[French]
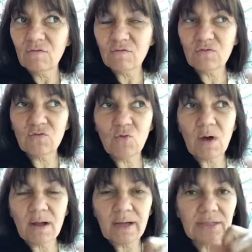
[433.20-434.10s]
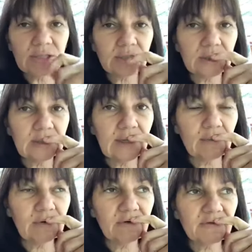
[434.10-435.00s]
vouloir aller chercher de la
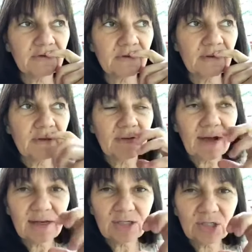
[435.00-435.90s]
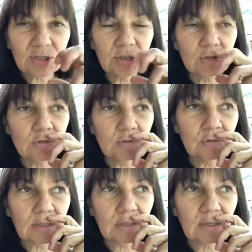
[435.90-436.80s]
bouffe, aller chercher du
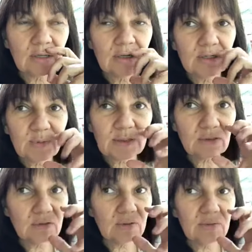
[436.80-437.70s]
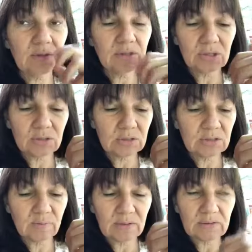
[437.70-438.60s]
sucré. C'est parce que, il y a quelque chose qui
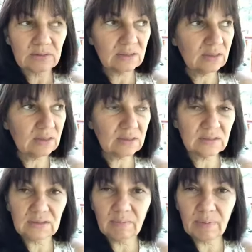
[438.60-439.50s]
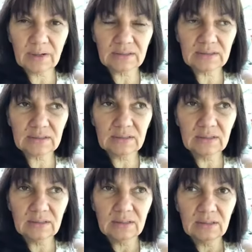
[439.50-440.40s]
se passe. Qu'est-ce qui s'est passé
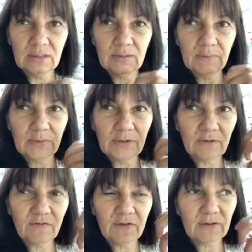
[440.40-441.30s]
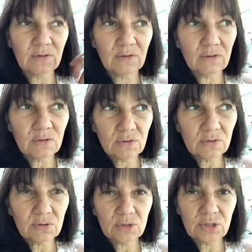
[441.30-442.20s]
qui a fait que
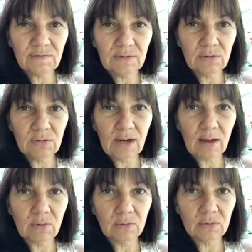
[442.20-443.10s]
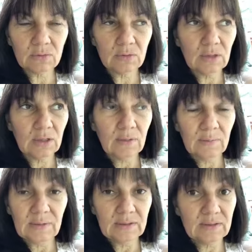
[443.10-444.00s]
j'ai vécu de la honte?
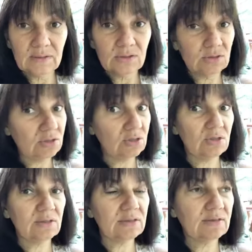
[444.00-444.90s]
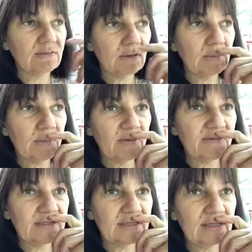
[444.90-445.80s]
Puis ça, c'est vraiment pas
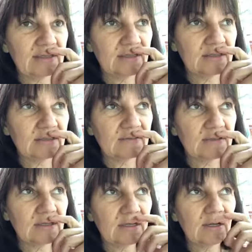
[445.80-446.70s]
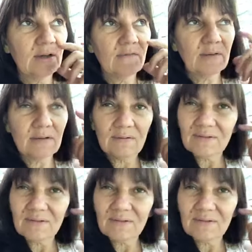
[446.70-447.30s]
facile à identifier. Fait que,